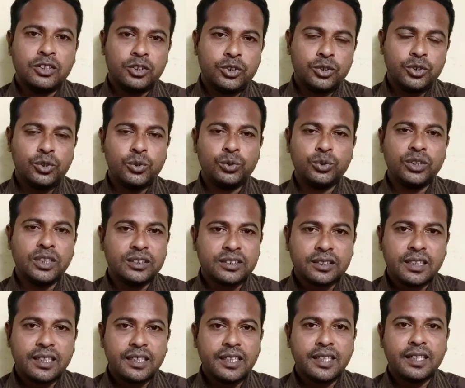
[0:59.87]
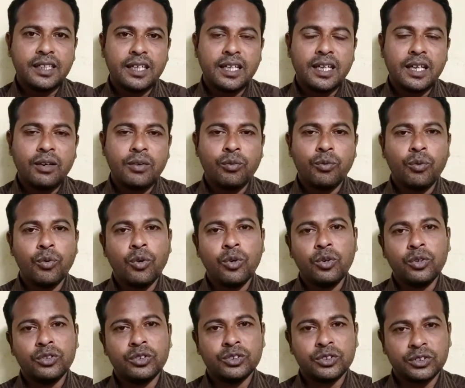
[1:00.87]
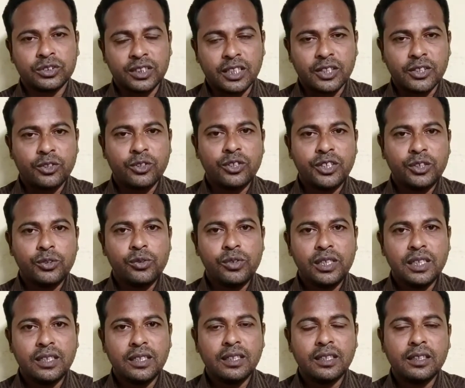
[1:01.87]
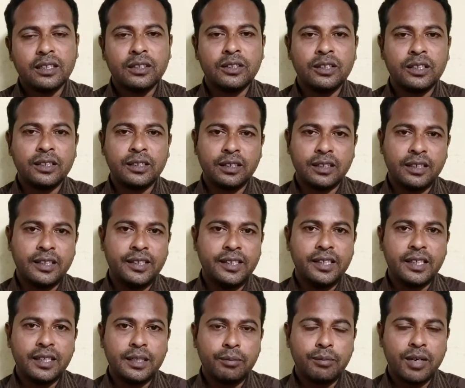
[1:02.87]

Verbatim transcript: जो यूज़र्स का डेटा है वो सिक्योरिटी को लेकर कि इंडिया के